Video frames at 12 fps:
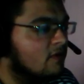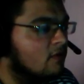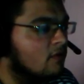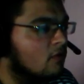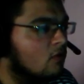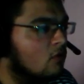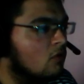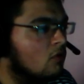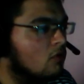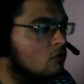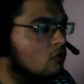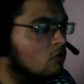
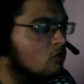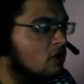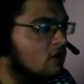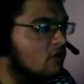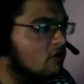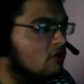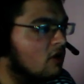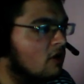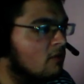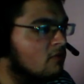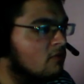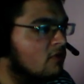O Sona'yı şey
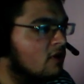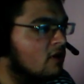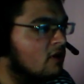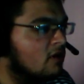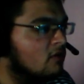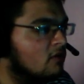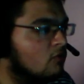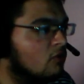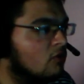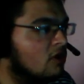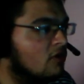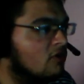yapmışlar lan.
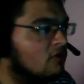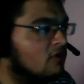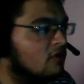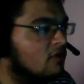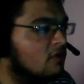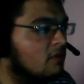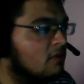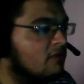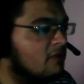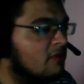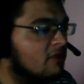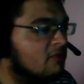Sona'ya şey, e,
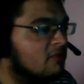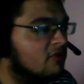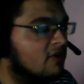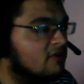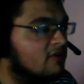buff'ı basmışlar.